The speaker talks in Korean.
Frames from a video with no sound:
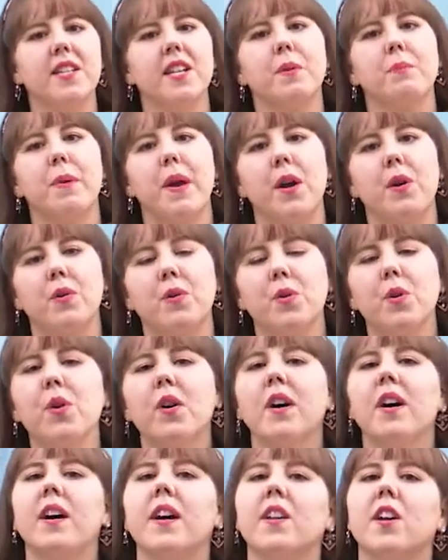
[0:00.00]
배우고
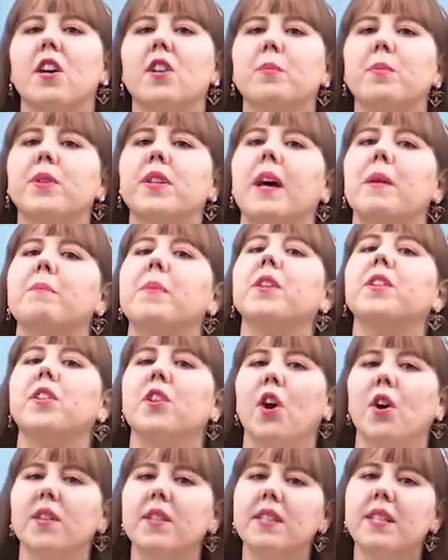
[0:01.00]
여러분 한번
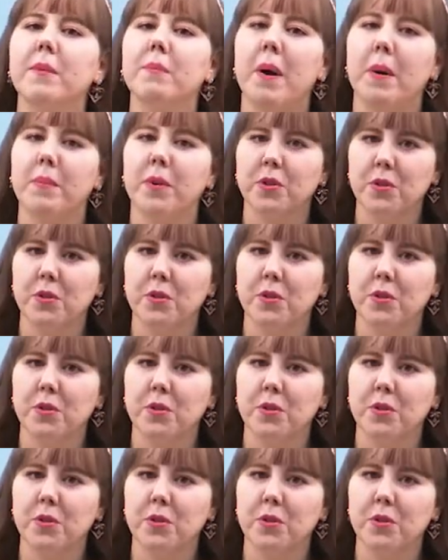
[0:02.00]
연습하면